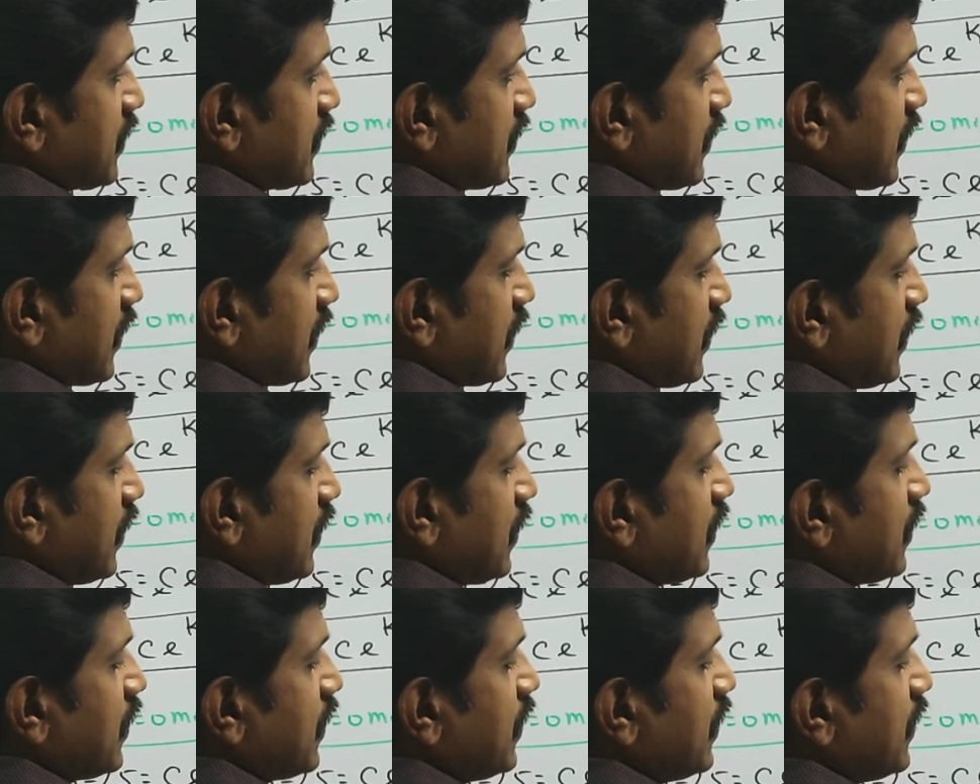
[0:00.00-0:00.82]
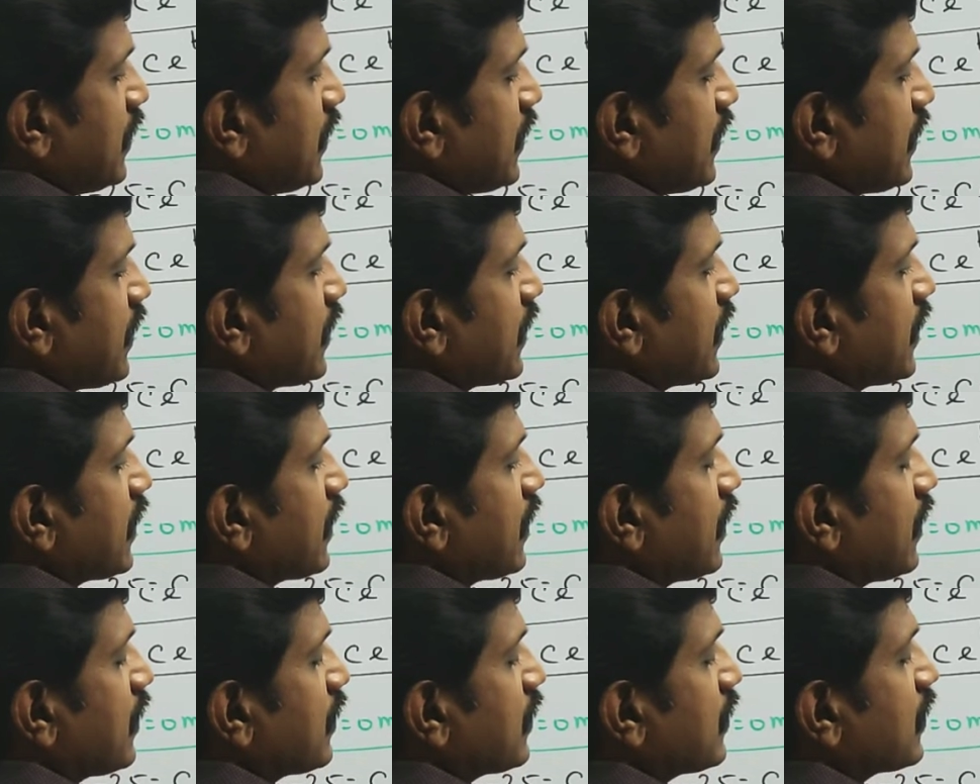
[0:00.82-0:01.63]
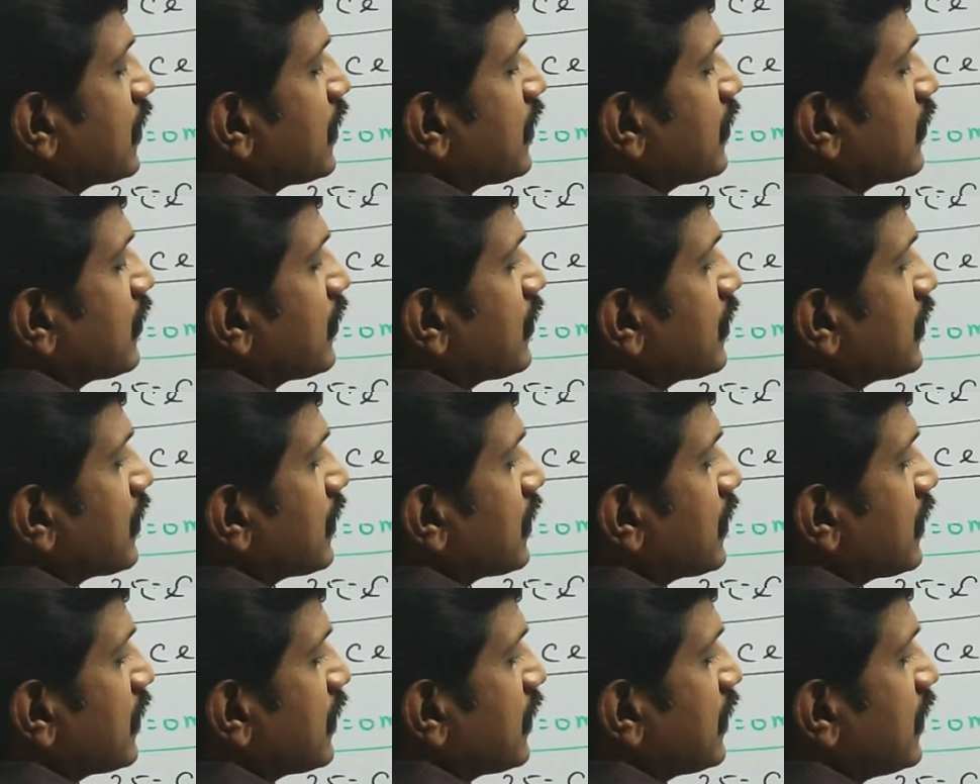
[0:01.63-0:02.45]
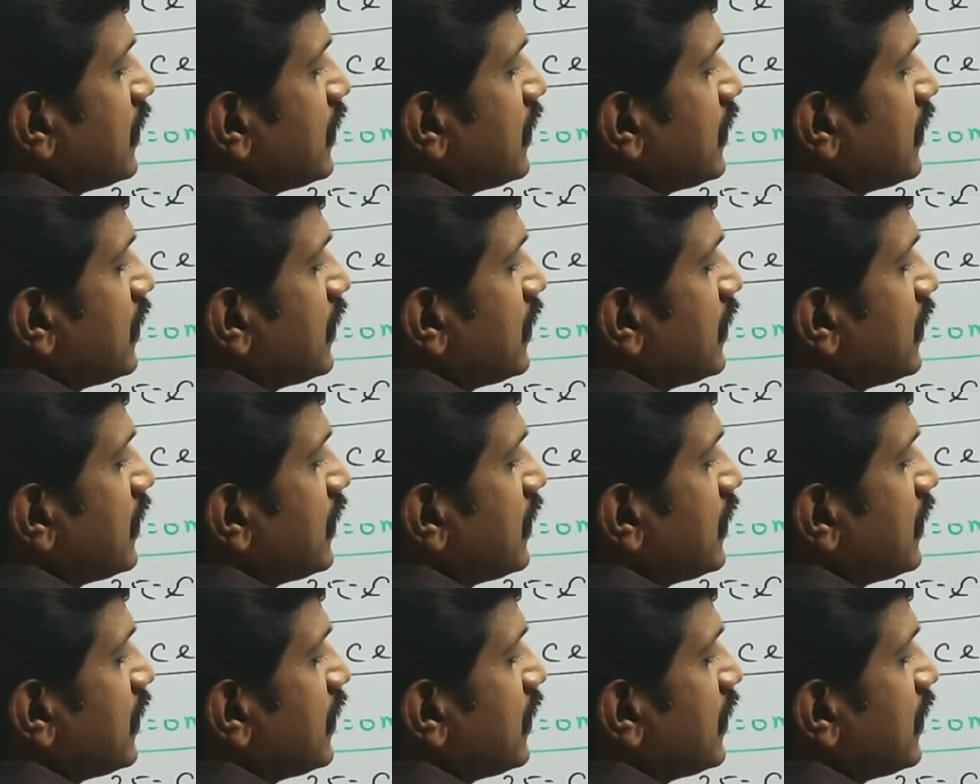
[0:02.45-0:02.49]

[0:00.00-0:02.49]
எடுத்திங்கன்னா இங்கே என்ன ஆகுனா உங்களுக்கு